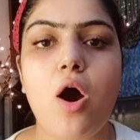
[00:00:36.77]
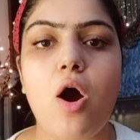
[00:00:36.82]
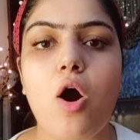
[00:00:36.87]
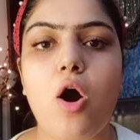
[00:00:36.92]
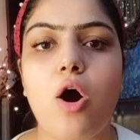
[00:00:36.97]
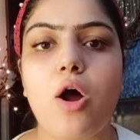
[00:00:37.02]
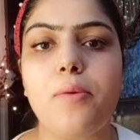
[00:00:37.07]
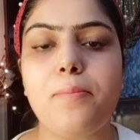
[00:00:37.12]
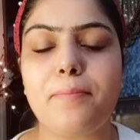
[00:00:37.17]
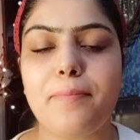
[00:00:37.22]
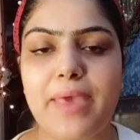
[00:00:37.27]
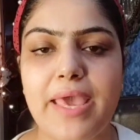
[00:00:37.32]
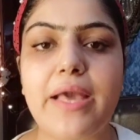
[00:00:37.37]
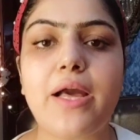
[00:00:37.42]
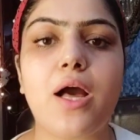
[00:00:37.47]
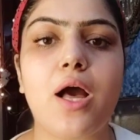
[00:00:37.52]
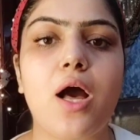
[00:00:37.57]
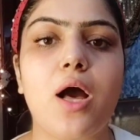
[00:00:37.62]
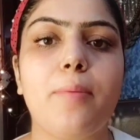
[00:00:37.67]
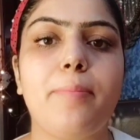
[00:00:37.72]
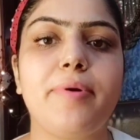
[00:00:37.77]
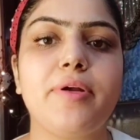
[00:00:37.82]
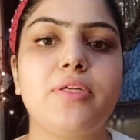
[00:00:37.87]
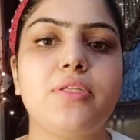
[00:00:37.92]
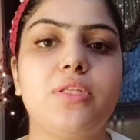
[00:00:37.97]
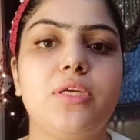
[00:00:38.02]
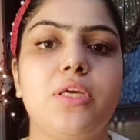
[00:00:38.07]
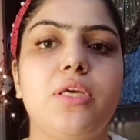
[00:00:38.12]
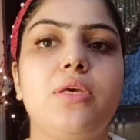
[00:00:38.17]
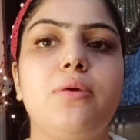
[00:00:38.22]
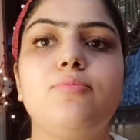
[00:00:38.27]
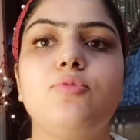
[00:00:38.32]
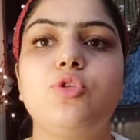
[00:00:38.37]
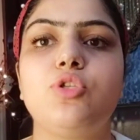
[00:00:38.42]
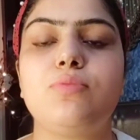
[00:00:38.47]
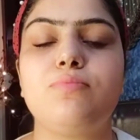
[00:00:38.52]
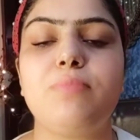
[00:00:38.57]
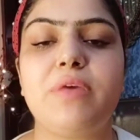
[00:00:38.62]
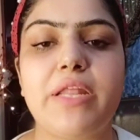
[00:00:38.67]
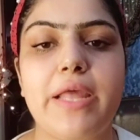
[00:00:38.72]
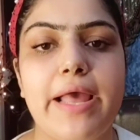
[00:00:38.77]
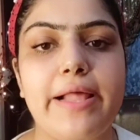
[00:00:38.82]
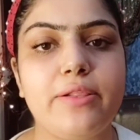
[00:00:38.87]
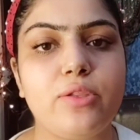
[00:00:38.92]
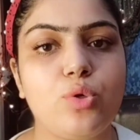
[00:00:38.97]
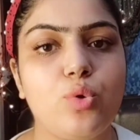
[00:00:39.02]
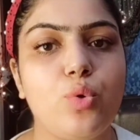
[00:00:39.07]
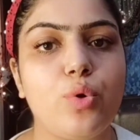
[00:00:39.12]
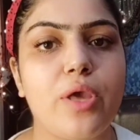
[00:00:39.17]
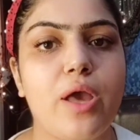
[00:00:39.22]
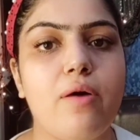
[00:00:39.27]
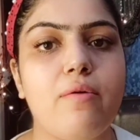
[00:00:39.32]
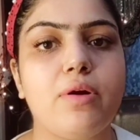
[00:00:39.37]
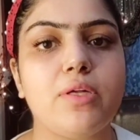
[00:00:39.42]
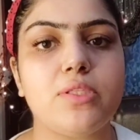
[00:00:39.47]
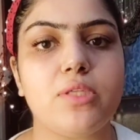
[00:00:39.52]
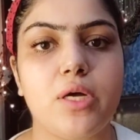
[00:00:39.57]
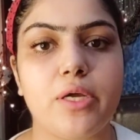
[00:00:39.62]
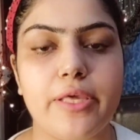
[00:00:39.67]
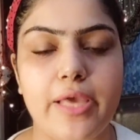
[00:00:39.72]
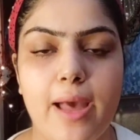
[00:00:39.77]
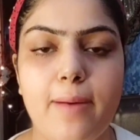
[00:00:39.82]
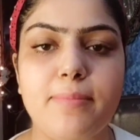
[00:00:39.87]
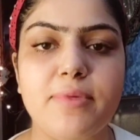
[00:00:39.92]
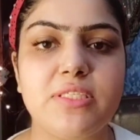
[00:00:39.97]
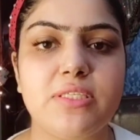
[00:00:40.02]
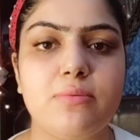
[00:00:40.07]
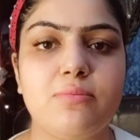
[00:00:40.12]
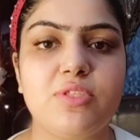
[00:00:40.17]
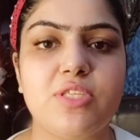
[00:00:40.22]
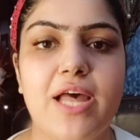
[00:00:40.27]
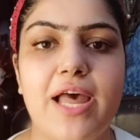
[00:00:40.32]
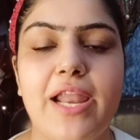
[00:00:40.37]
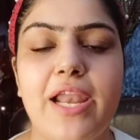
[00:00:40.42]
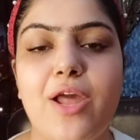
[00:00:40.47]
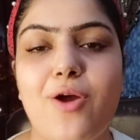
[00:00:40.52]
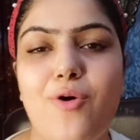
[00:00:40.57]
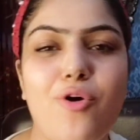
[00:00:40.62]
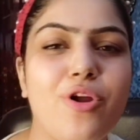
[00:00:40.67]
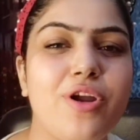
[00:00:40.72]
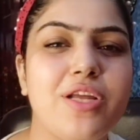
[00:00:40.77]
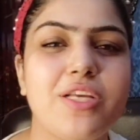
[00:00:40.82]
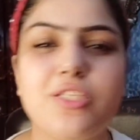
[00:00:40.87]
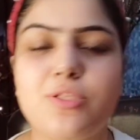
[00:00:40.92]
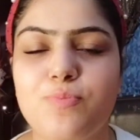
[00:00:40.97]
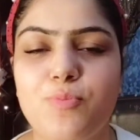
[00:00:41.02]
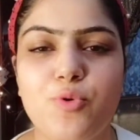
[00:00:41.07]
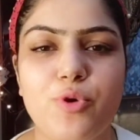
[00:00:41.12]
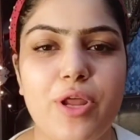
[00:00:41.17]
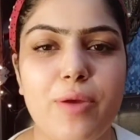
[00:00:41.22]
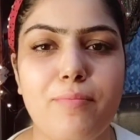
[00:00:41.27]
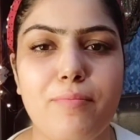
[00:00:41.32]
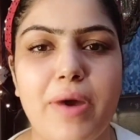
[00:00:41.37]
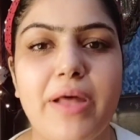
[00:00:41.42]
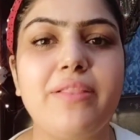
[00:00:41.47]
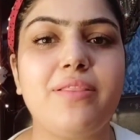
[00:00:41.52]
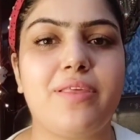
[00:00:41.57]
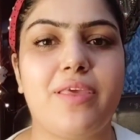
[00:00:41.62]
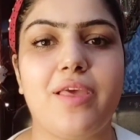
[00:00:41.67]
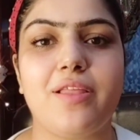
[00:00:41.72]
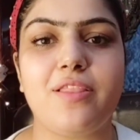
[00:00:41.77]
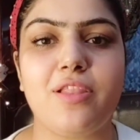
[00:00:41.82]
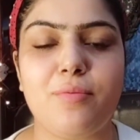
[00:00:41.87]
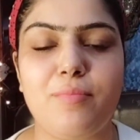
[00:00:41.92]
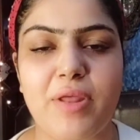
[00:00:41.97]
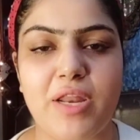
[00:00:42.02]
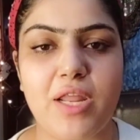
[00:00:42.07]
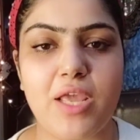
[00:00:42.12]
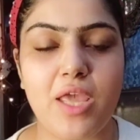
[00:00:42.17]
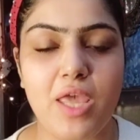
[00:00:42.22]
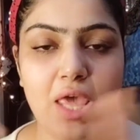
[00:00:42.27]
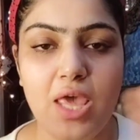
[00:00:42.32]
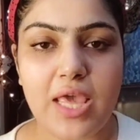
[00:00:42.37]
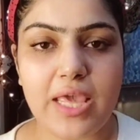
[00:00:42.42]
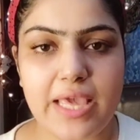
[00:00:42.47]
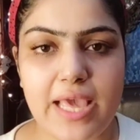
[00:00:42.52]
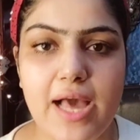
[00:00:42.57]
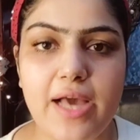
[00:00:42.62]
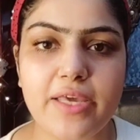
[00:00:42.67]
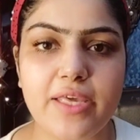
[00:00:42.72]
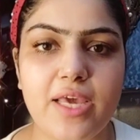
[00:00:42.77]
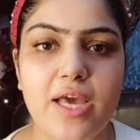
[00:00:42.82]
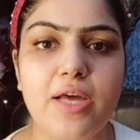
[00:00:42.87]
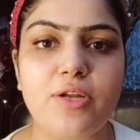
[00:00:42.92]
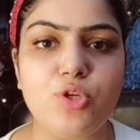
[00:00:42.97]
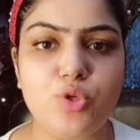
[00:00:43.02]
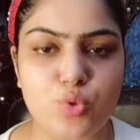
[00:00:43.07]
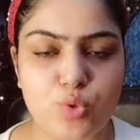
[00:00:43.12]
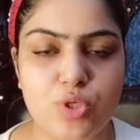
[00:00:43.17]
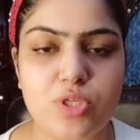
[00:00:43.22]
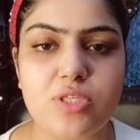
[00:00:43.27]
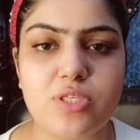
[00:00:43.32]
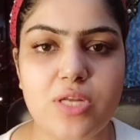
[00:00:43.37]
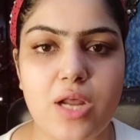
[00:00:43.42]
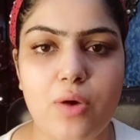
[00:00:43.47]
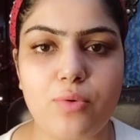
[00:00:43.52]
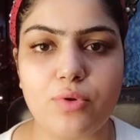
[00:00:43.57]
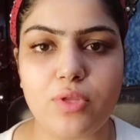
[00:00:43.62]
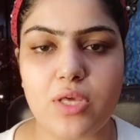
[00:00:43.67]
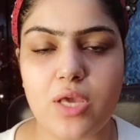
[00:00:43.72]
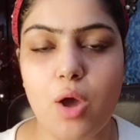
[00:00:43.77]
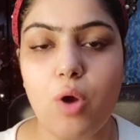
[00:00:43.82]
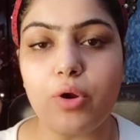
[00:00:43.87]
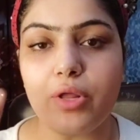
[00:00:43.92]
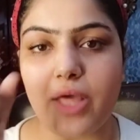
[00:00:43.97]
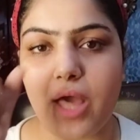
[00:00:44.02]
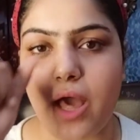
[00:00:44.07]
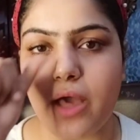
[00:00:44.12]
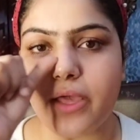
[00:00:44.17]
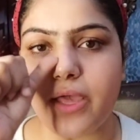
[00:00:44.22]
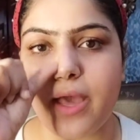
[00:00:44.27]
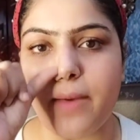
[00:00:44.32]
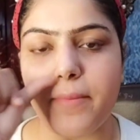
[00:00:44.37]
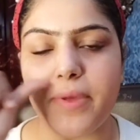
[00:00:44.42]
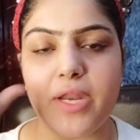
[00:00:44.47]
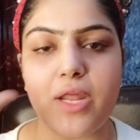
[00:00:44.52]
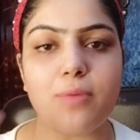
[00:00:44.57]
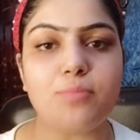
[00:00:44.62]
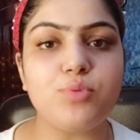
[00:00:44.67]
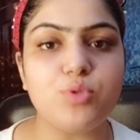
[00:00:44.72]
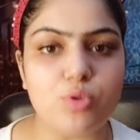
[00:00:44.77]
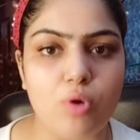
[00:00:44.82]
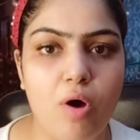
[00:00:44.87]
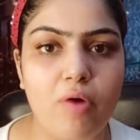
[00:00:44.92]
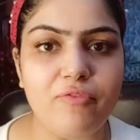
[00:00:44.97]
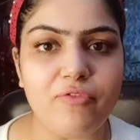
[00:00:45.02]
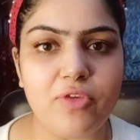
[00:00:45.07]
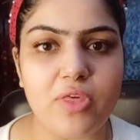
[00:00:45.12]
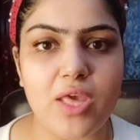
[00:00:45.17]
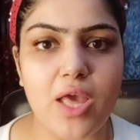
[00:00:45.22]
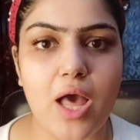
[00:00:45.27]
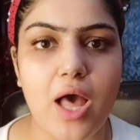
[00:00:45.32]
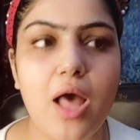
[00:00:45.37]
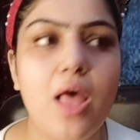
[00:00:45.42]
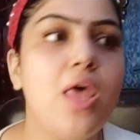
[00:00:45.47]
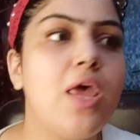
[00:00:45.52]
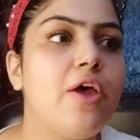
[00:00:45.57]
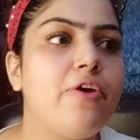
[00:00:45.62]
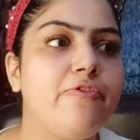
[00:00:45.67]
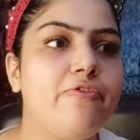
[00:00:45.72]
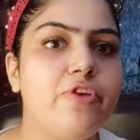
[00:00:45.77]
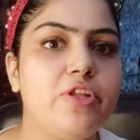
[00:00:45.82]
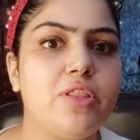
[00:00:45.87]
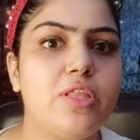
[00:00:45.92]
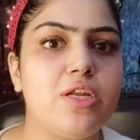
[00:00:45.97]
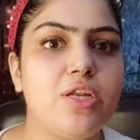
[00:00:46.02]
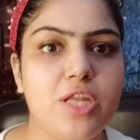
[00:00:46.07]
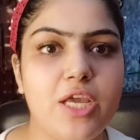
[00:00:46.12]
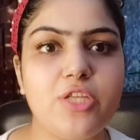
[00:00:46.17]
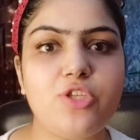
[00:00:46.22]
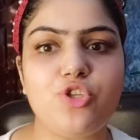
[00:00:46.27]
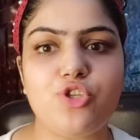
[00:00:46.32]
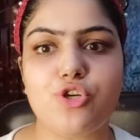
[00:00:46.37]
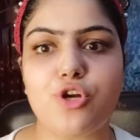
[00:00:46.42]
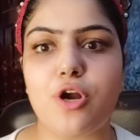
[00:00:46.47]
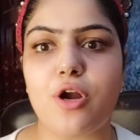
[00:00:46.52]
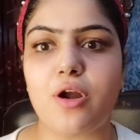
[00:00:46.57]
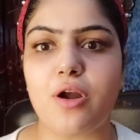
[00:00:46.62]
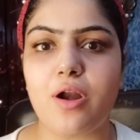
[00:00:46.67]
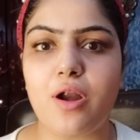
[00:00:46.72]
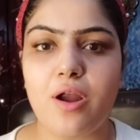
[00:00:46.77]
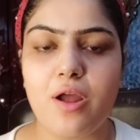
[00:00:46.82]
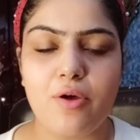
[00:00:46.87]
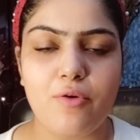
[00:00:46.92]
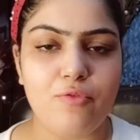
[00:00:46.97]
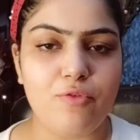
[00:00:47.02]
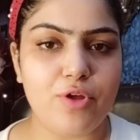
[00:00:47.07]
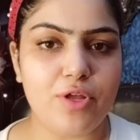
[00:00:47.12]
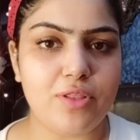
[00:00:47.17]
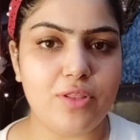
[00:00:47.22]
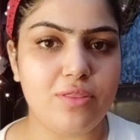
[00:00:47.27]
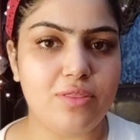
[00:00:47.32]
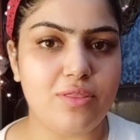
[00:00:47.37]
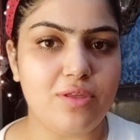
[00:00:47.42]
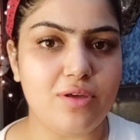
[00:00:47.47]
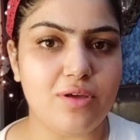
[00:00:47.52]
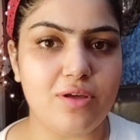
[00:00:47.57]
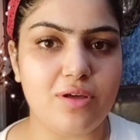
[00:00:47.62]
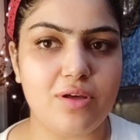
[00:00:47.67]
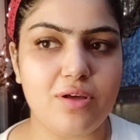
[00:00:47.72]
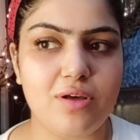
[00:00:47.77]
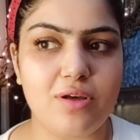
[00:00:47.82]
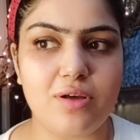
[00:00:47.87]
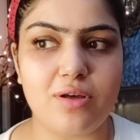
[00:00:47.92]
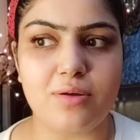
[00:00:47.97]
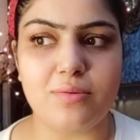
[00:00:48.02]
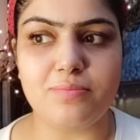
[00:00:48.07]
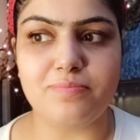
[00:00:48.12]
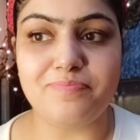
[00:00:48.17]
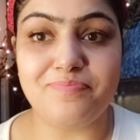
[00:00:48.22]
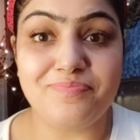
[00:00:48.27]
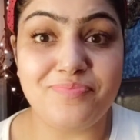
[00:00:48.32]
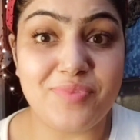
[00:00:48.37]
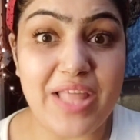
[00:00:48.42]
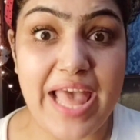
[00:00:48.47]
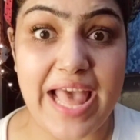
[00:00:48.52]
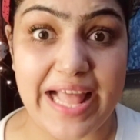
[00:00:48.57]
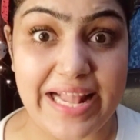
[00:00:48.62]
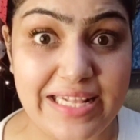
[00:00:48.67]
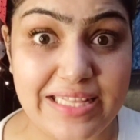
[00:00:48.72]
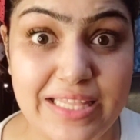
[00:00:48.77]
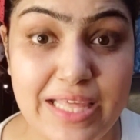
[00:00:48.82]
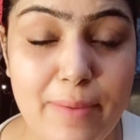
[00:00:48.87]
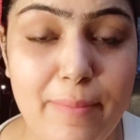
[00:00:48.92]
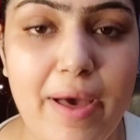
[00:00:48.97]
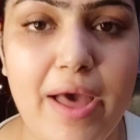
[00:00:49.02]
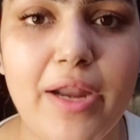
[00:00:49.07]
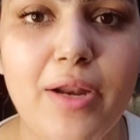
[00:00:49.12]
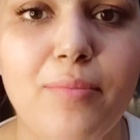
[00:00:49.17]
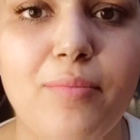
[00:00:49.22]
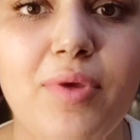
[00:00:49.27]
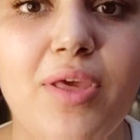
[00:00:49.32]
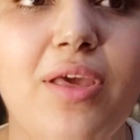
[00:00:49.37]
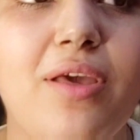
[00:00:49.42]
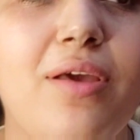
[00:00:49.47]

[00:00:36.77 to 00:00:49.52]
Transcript: और मैं कहाँ पर थी मुझ मेरी हेल्थ को क्या हुआ था क्या मसले मसाइल हैं और इस पूरे मंथ के अंदर मैंने क्या क्या नोटिस डाउन किया और क्या क्या मैंने ऑब्जॉर्व किया विद नेचर विद हेल्थ के बारे में